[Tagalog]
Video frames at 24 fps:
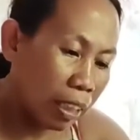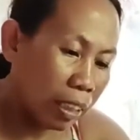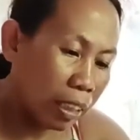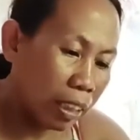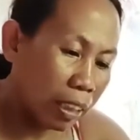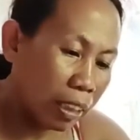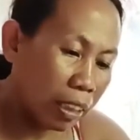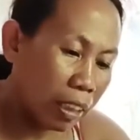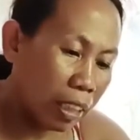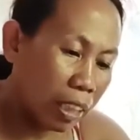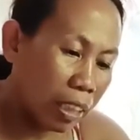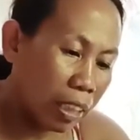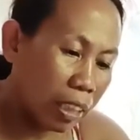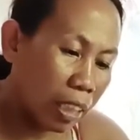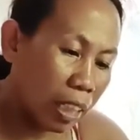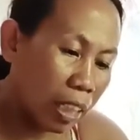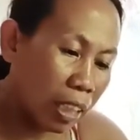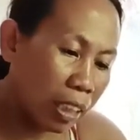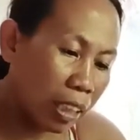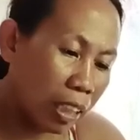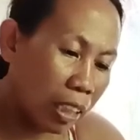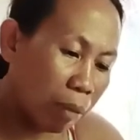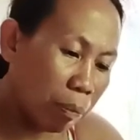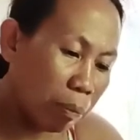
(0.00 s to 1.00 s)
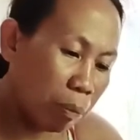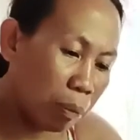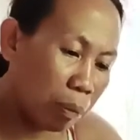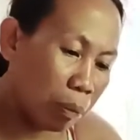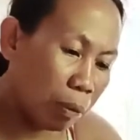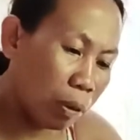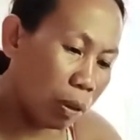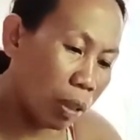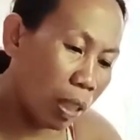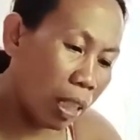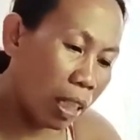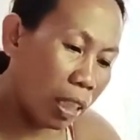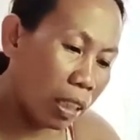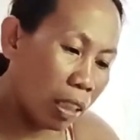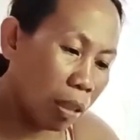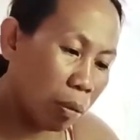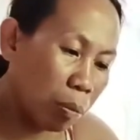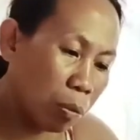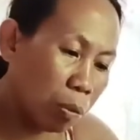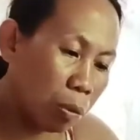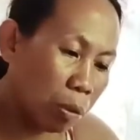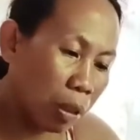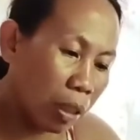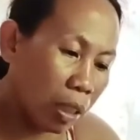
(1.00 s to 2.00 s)
Yan guys, atin, atin
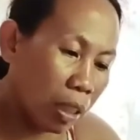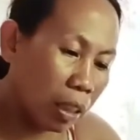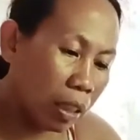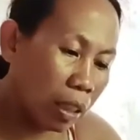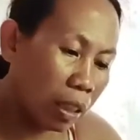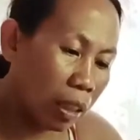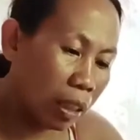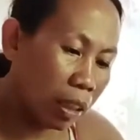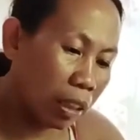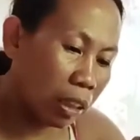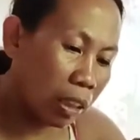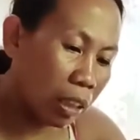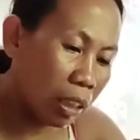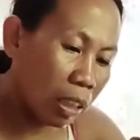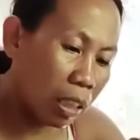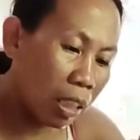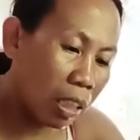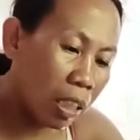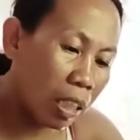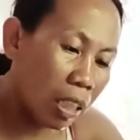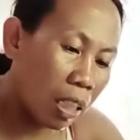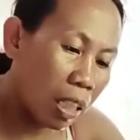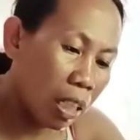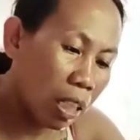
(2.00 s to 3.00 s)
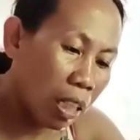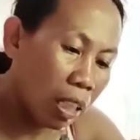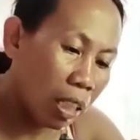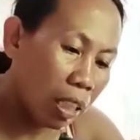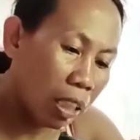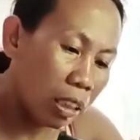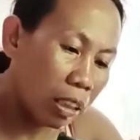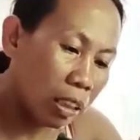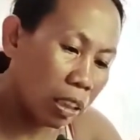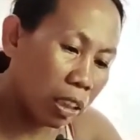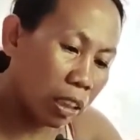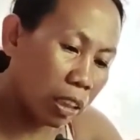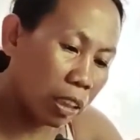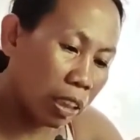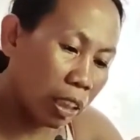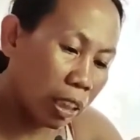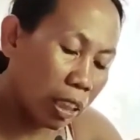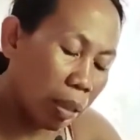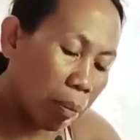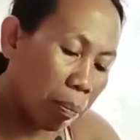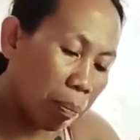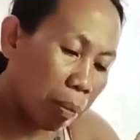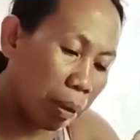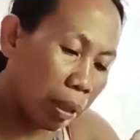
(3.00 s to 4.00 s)
munang
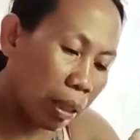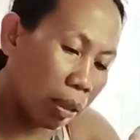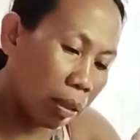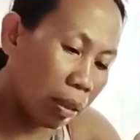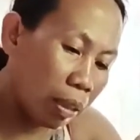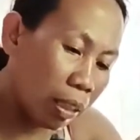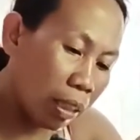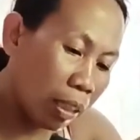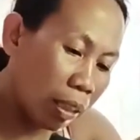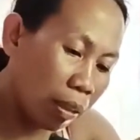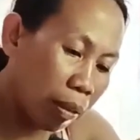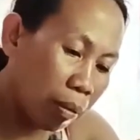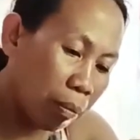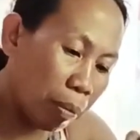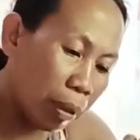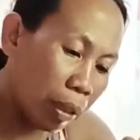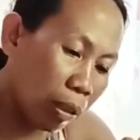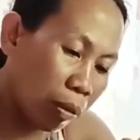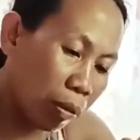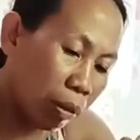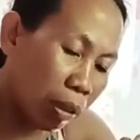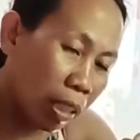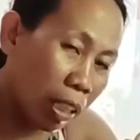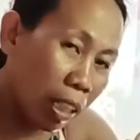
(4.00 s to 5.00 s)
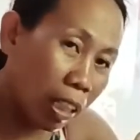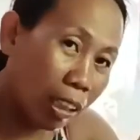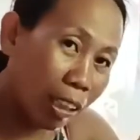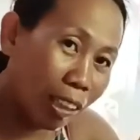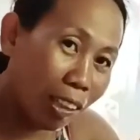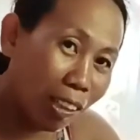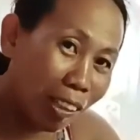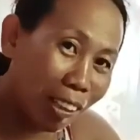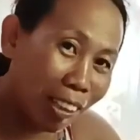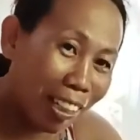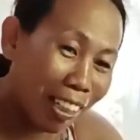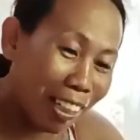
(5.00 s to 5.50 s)
sisikipan. Paano kaya ito?